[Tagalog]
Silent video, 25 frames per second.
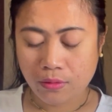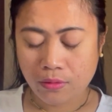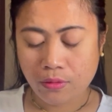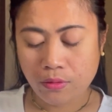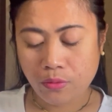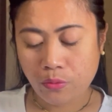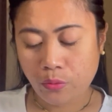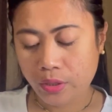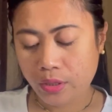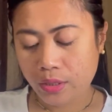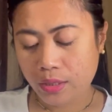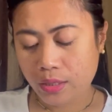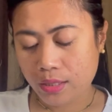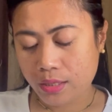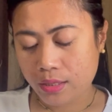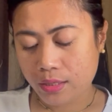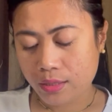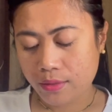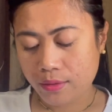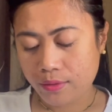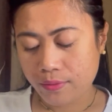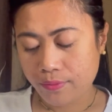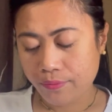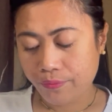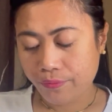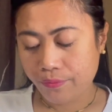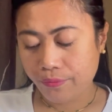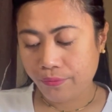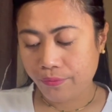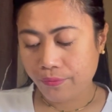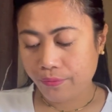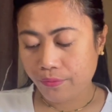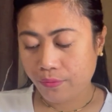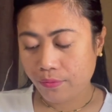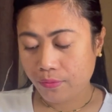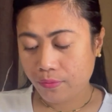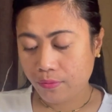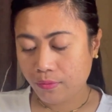Wait lang. Uh
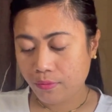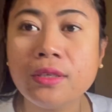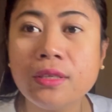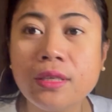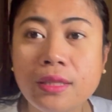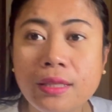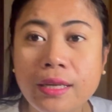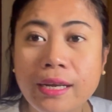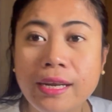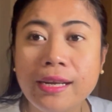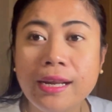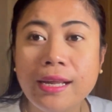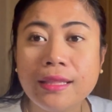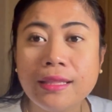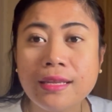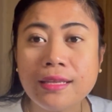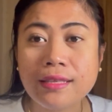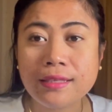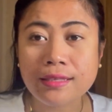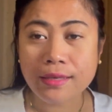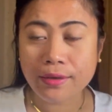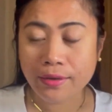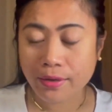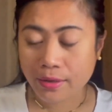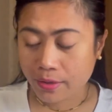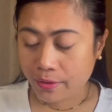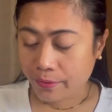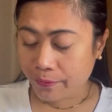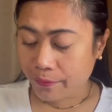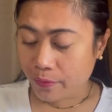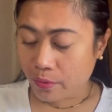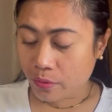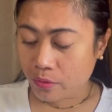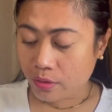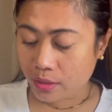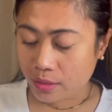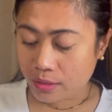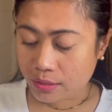mm-hmm. -huh. Ito try natin sa
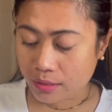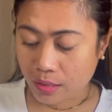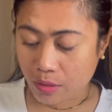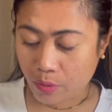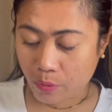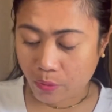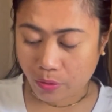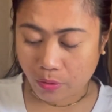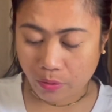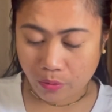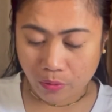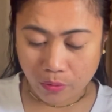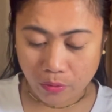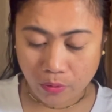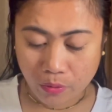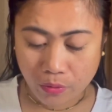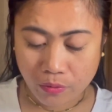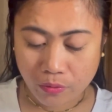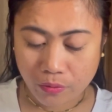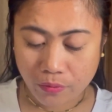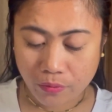phone ng asawa ko.